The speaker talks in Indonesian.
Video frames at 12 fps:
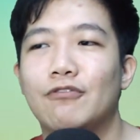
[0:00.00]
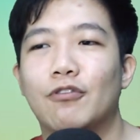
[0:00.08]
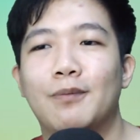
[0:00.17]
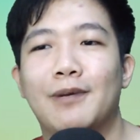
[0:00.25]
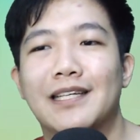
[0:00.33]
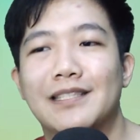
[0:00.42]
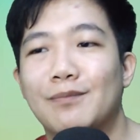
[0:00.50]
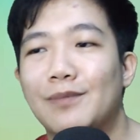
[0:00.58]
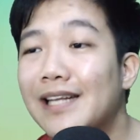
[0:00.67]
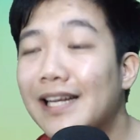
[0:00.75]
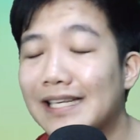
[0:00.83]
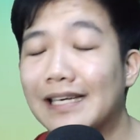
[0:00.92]
walaupun mereka
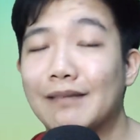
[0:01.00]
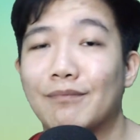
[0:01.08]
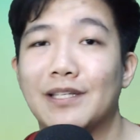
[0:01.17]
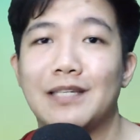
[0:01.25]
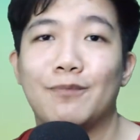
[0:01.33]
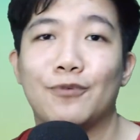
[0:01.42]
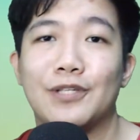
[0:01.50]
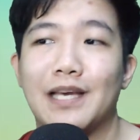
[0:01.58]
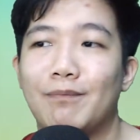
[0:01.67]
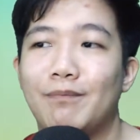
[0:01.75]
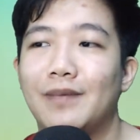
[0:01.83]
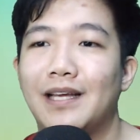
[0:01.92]
sebenarnya masih
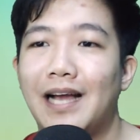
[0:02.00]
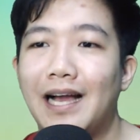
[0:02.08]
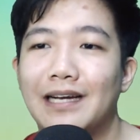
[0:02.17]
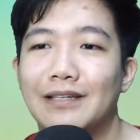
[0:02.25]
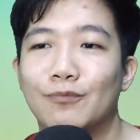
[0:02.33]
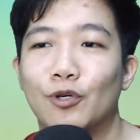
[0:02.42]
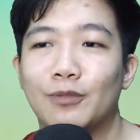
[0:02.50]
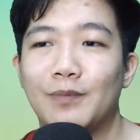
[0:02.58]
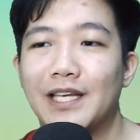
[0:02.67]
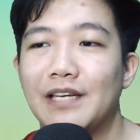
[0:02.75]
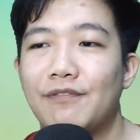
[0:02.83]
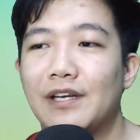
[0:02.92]
punya hak buat
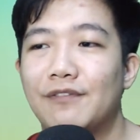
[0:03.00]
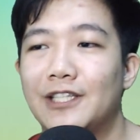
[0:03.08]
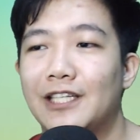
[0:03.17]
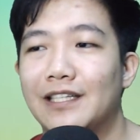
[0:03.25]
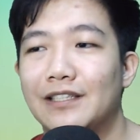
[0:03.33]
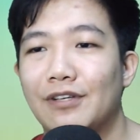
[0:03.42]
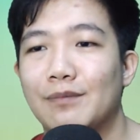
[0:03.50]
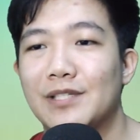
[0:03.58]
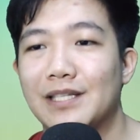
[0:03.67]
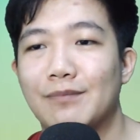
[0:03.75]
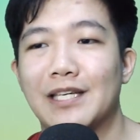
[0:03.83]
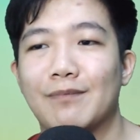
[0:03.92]
bikin event-event tertentu yang
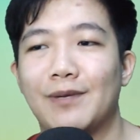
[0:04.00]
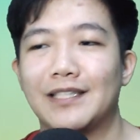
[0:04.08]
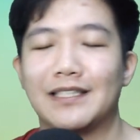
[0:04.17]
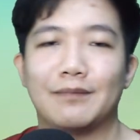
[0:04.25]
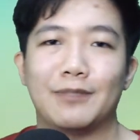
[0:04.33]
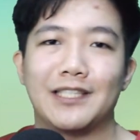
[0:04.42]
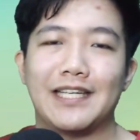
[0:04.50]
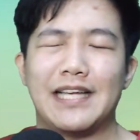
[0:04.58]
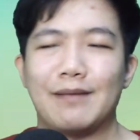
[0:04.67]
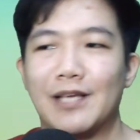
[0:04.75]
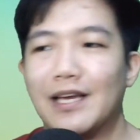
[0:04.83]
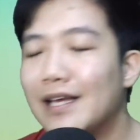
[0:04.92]
bisa bikin player tetap betah di
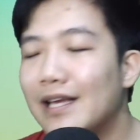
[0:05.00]
gamenya.